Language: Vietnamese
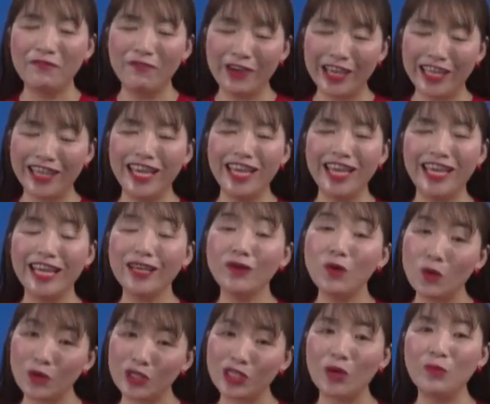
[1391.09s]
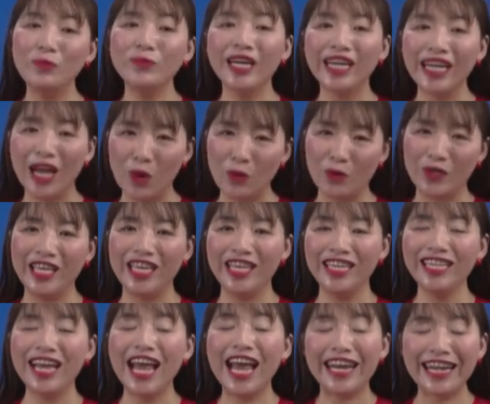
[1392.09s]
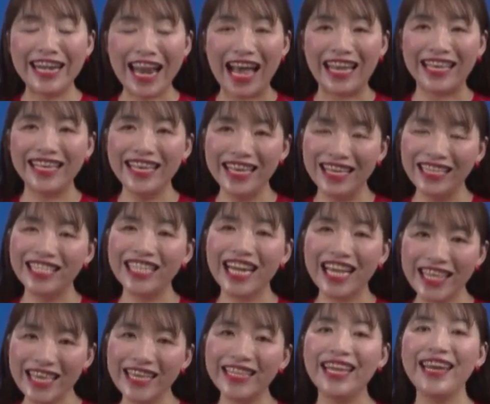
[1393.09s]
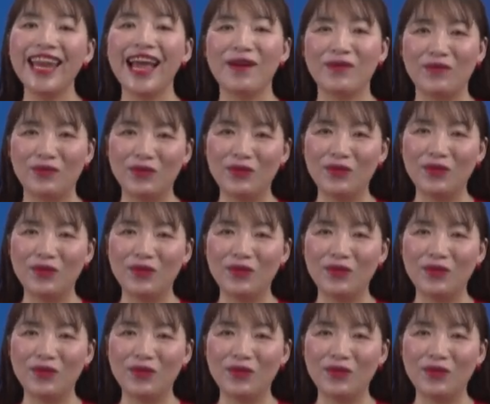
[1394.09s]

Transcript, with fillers: Vậy thì cái cuộc sống thời hậu chiến đã diễn ra như thế nào?